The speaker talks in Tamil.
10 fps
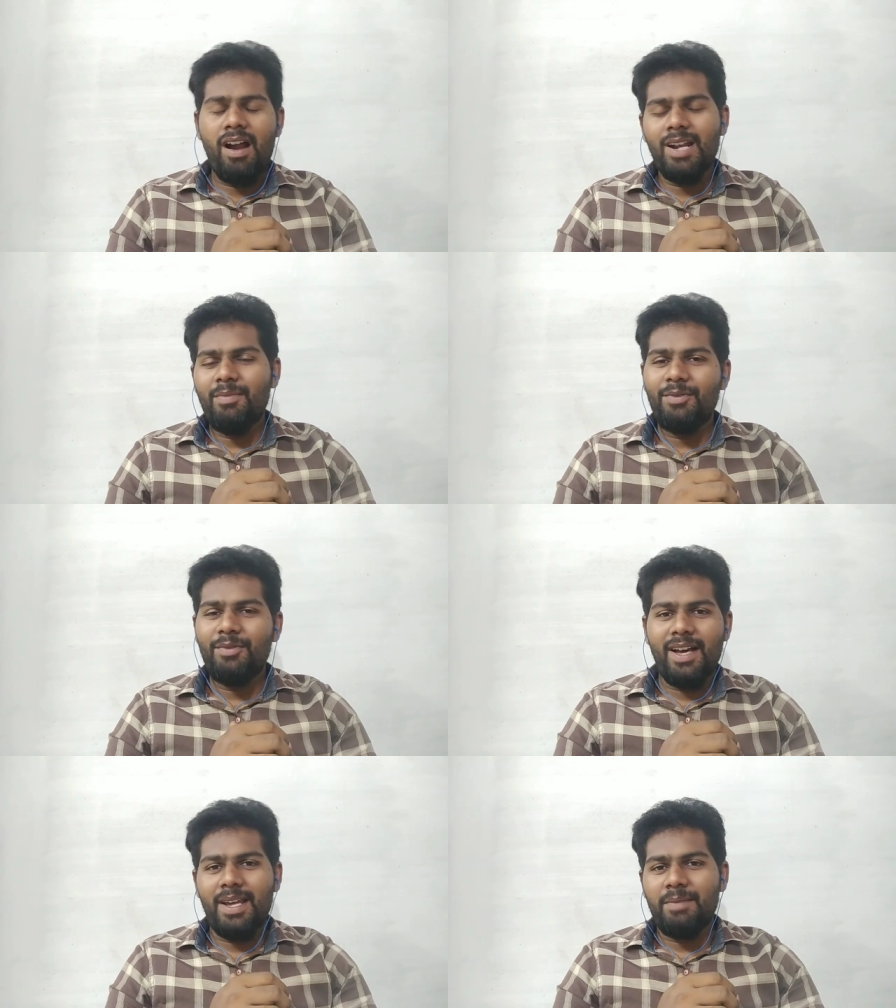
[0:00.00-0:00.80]
ஆழமாக
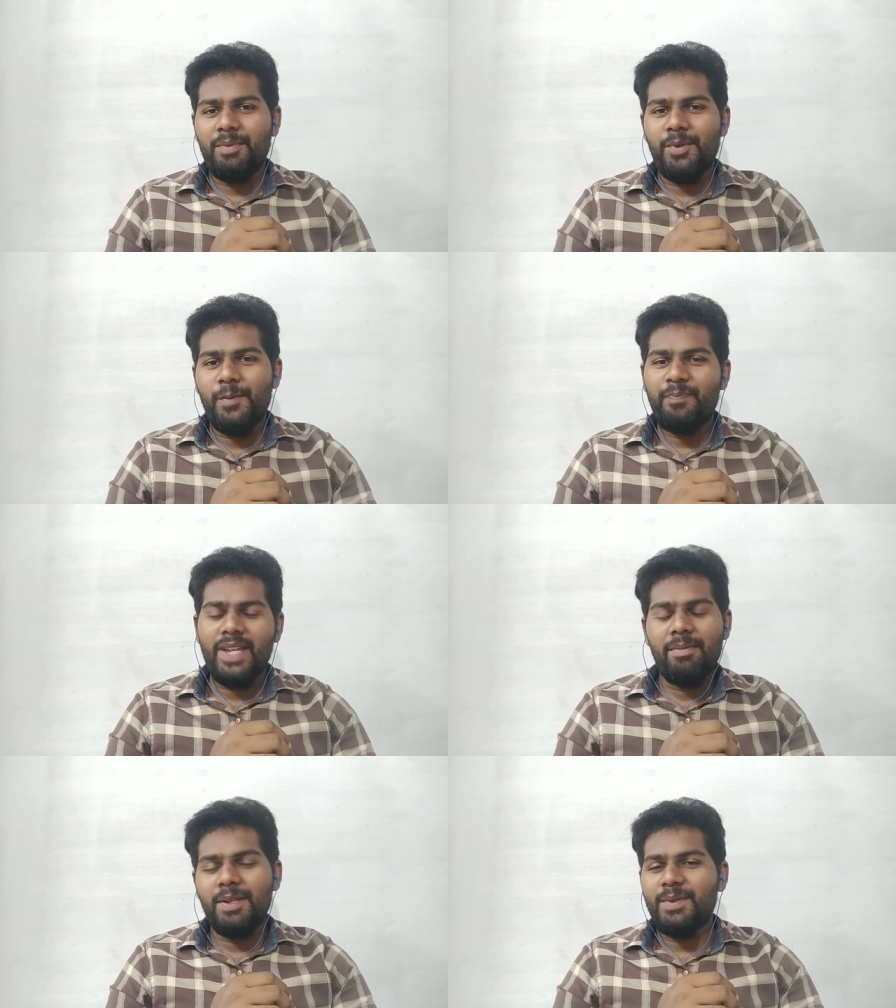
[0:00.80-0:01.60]
உழ ஆரம்பிப்போம்
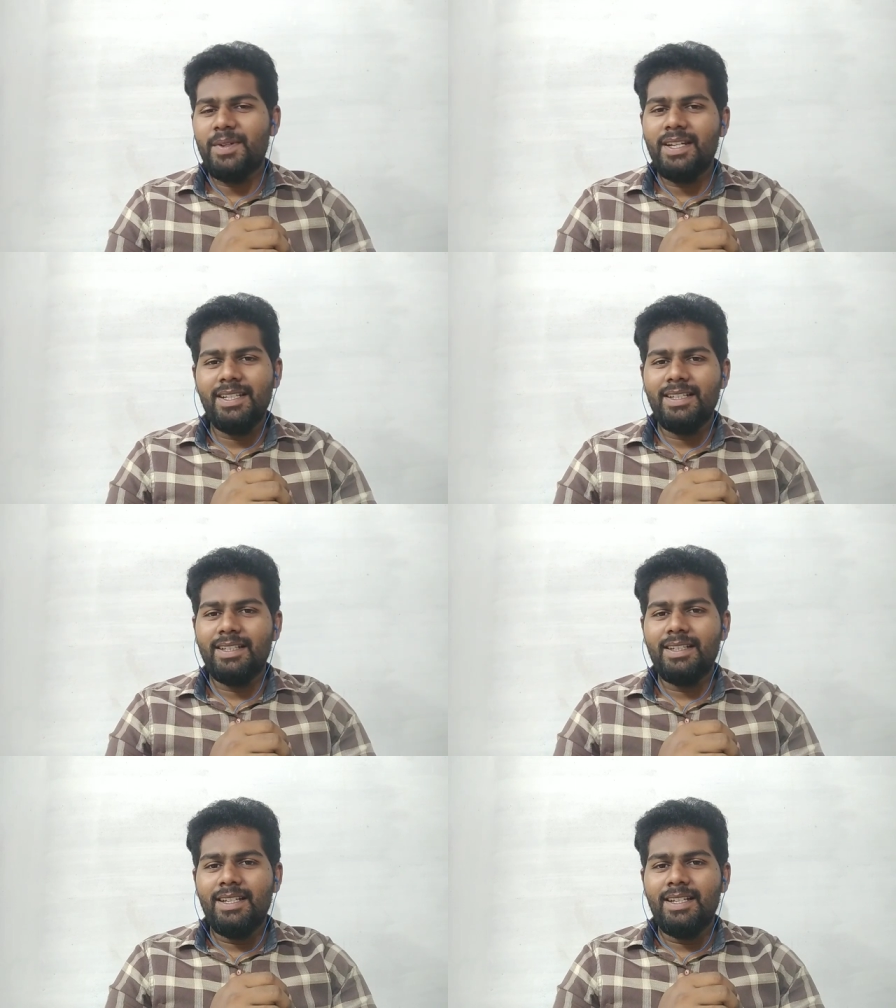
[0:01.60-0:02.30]
அப்படின்னு சொல்லிட்டு